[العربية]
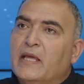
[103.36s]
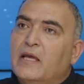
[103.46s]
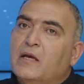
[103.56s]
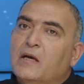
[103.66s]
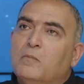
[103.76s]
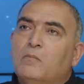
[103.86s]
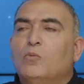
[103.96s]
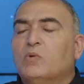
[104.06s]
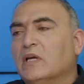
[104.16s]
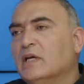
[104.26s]
ساهر
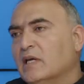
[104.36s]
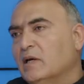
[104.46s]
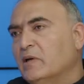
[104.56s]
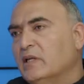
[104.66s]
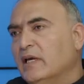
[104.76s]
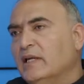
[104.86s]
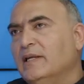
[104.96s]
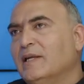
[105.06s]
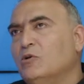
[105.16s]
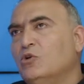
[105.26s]
ممكن كمان يعني
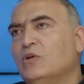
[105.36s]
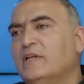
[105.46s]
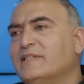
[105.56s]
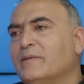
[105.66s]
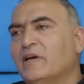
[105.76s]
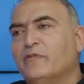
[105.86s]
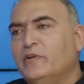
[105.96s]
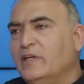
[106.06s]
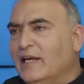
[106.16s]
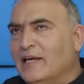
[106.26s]
احنا بنقول اذا ما
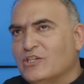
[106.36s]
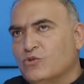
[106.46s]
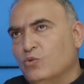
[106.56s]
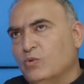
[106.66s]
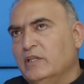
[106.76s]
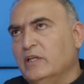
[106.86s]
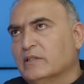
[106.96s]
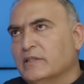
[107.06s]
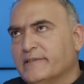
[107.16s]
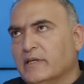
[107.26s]
في حاجه والوضع
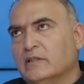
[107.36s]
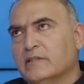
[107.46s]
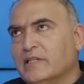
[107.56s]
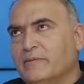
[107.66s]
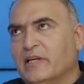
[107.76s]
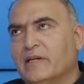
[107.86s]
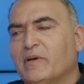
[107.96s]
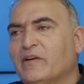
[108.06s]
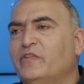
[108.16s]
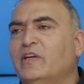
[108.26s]
الاقتصادي الاقتصاد صعب يعني
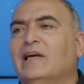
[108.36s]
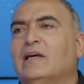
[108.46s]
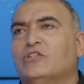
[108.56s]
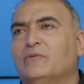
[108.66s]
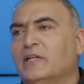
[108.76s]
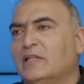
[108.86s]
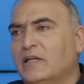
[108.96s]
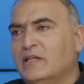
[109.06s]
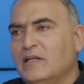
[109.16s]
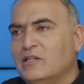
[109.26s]
ما في حاجة مثلا
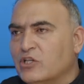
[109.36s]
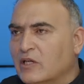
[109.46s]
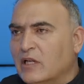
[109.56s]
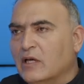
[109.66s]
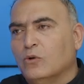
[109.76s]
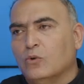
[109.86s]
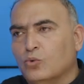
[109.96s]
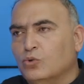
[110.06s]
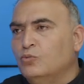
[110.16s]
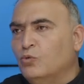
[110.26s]
نلجئ
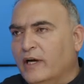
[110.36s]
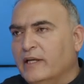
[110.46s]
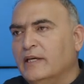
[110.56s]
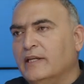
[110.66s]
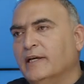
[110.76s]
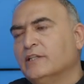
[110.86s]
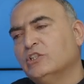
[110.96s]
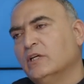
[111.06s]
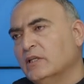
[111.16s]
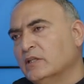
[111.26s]
لقروض معينة
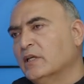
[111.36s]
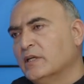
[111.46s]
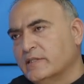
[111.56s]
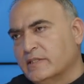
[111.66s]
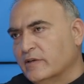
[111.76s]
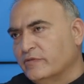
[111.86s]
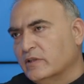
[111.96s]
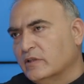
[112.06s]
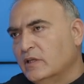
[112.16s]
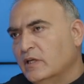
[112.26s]
عشان نقدر
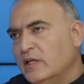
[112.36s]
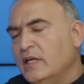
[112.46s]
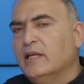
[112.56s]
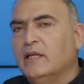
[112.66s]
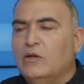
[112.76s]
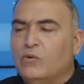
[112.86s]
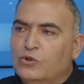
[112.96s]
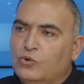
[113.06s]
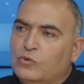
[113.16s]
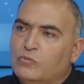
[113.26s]
نسافر يعني اللي
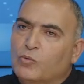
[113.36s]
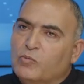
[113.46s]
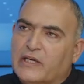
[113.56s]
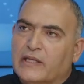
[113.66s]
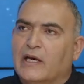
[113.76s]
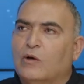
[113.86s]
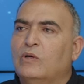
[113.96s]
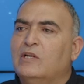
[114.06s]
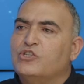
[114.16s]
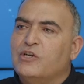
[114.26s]
وضعه ممكن او
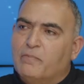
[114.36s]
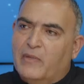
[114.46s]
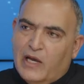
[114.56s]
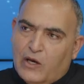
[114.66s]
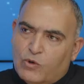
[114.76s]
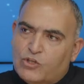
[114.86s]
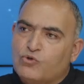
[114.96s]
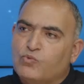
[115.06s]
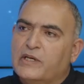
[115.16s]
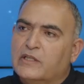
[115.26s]
اللي جمع حوش
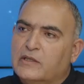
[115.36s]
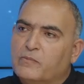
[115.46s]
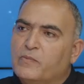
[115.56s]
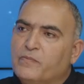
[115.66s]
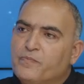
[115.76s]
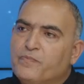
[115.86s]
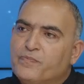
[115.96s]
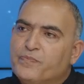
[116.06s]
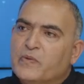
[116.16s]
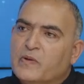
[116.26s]
شوي بخذوا الناس
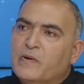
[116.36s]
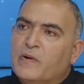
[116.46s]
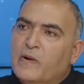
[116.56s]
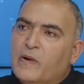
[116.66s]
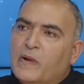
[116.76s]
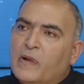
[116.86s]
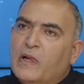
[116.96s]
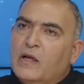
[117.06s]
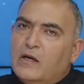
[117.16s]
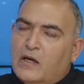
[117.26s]
قروض بخذوا الناس
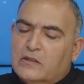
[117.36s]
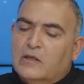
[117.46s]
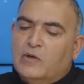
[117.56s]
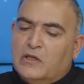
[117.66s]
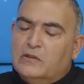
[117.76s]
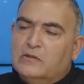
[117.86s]
سهر آه بخذوا الناس